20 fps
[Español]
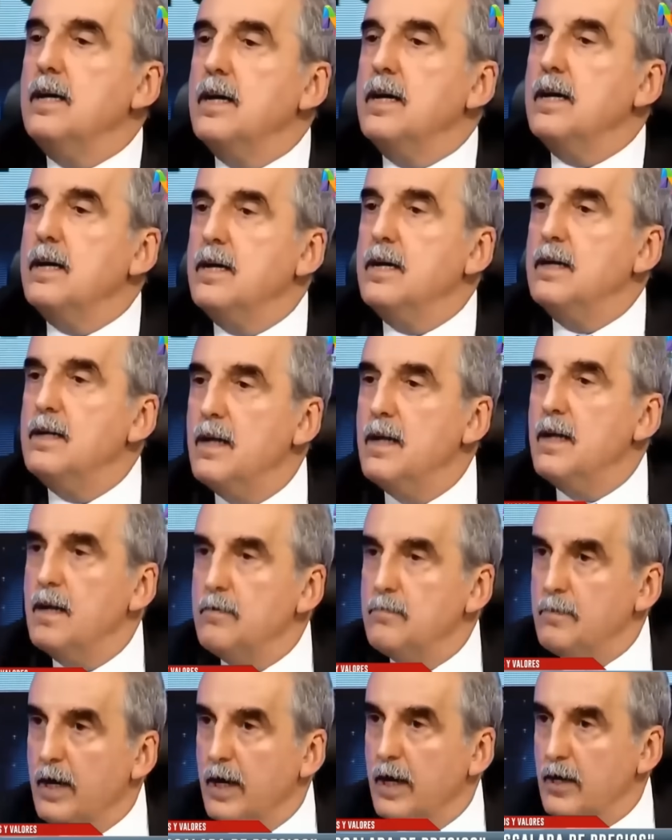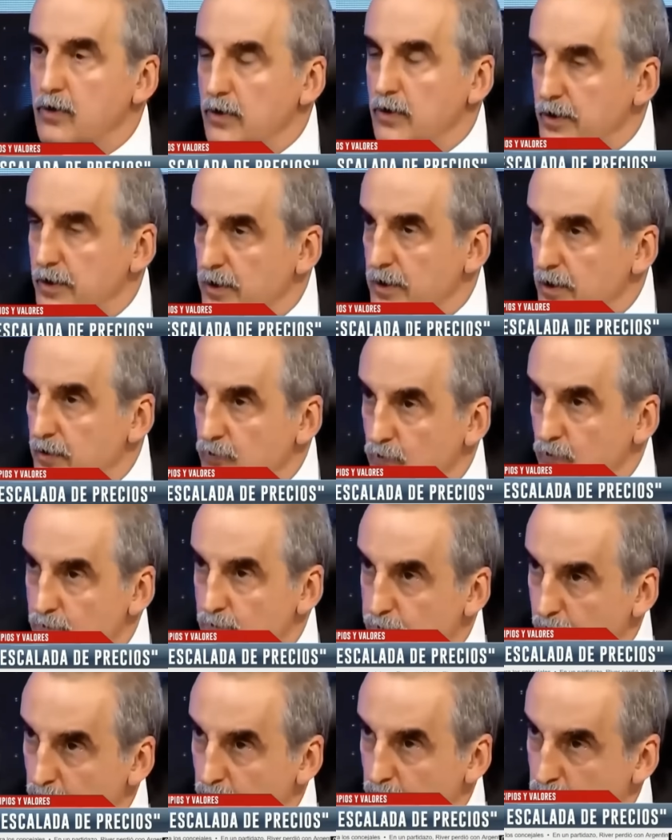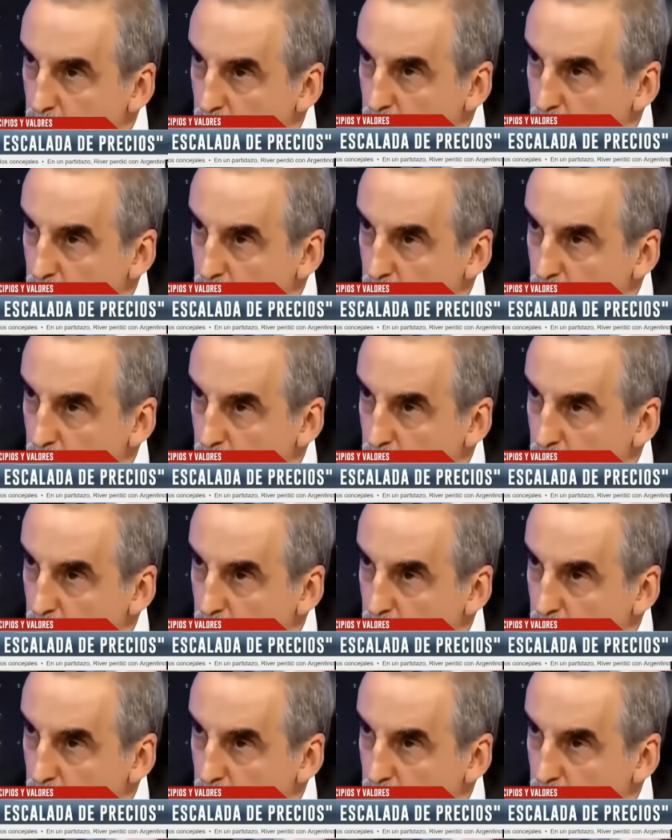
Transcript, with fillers: fue básicamente el que trabajó